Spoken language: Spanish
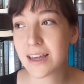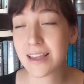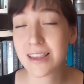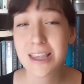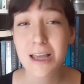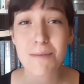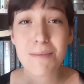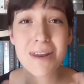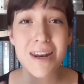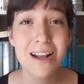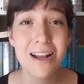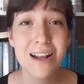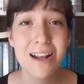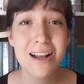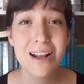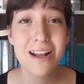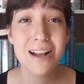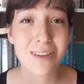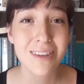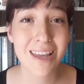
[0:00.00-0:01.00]
También el
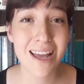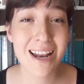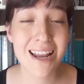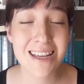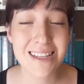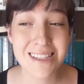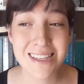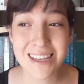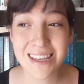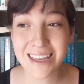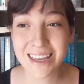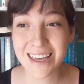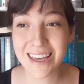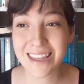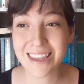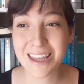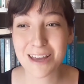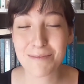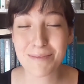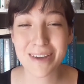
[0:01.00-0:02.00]
doctor Talasi, que
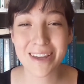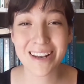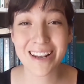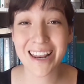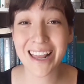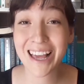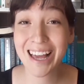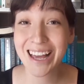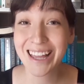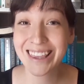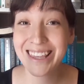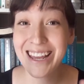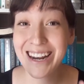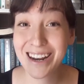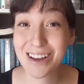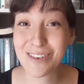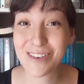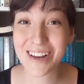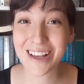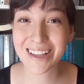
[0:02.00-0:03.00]
también le encanta
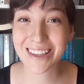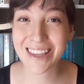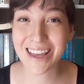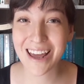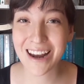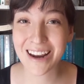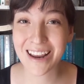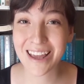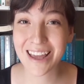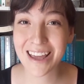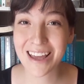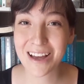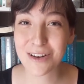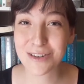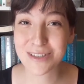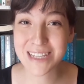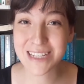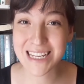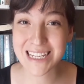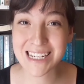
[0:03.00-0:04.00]
recolectar eh,
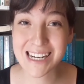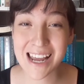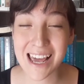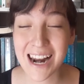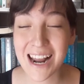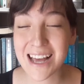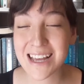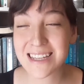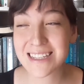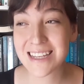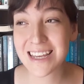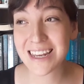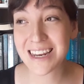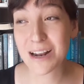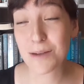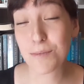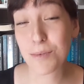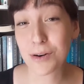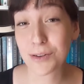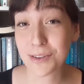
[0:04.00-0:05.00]
cosas raras en
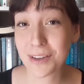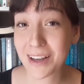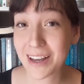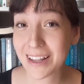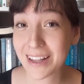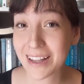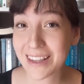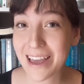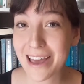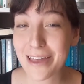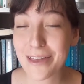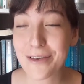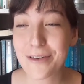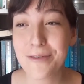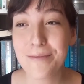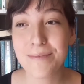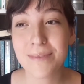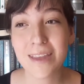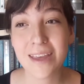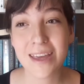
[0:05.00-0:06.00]
el puerto
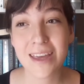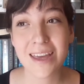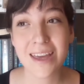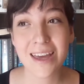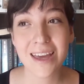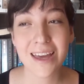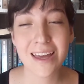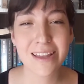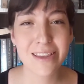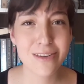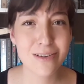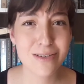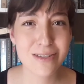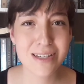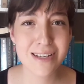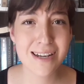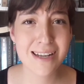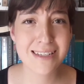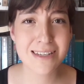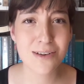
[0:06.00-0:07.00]
encantado.
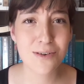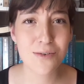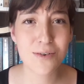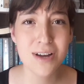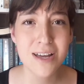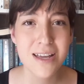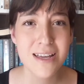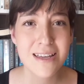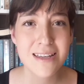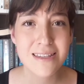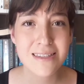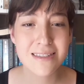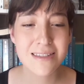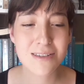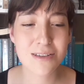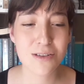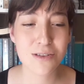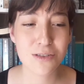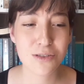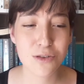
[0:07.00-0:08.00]
Entonces les digo, es
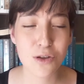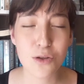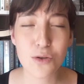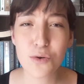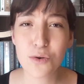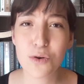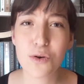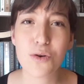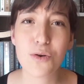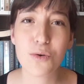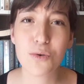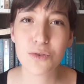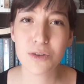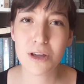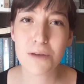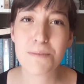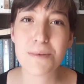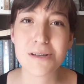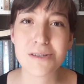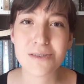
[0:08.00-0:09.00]
todo un conjunto
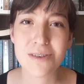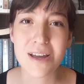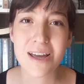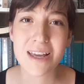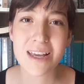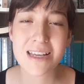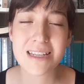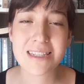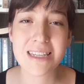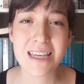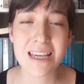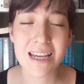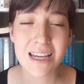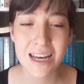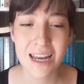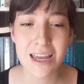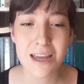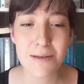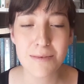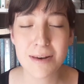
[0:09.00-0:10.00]
de personajes
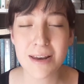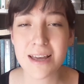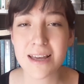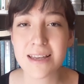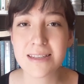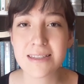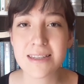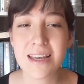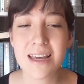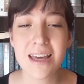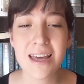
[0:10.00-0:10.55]
increíbles.